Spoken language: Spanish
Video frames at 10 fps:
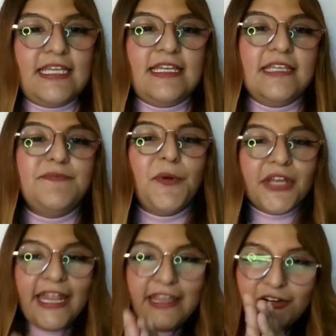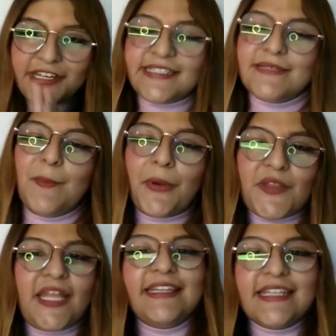¿Y, por qué digo que es
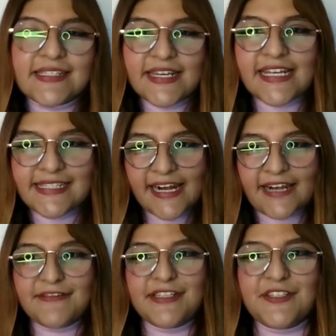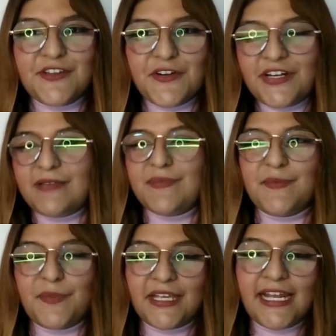importante hacer esta revisión y,
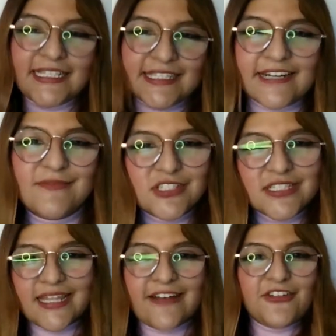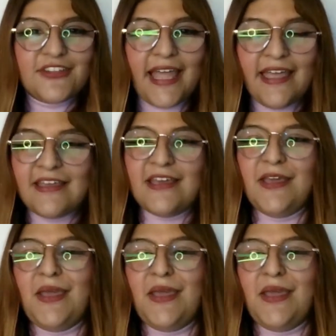por qué les traemos esta nota?